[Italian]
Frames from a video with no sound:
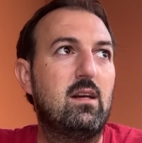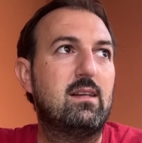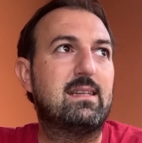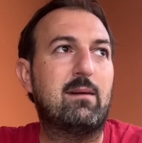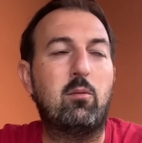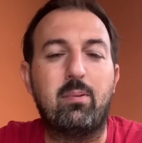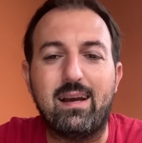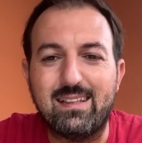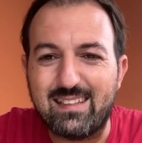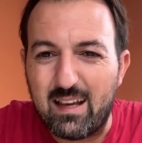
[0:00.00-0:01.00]
siamo un
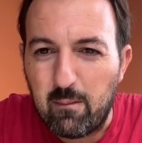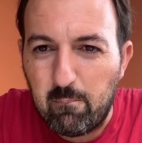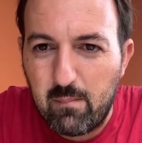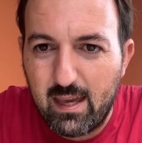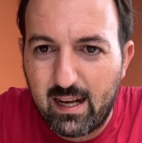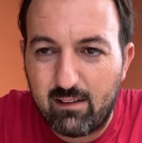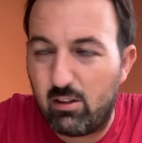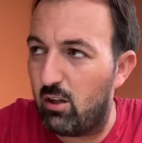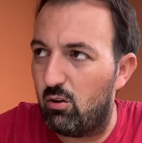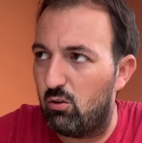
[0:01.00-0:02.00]
paese
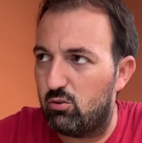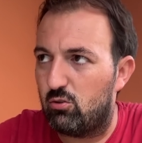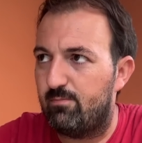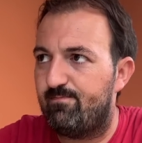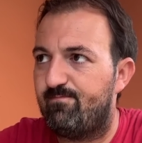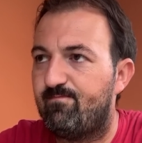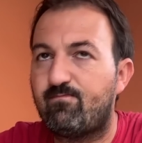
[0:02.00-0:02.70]
meraviglioso,